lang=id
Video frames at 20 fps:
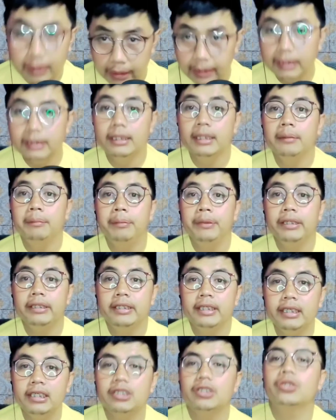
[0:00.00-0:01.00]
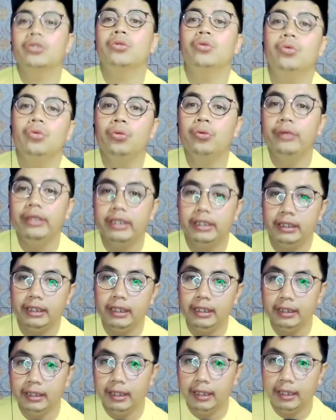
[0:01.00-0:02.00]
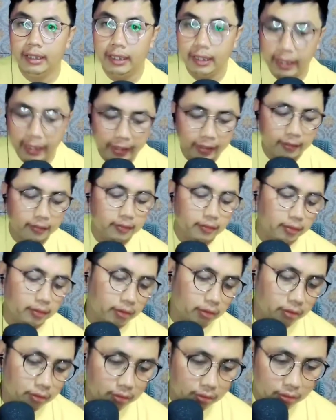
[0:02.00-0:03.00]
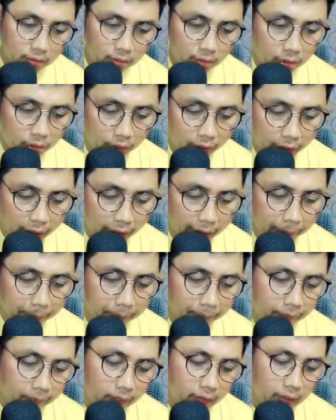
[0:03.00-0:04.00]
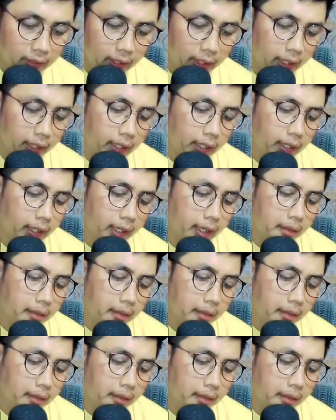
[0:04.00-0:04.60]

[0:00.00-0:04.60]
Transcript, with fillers: pizzi pizzi squishy neck oke okay. ada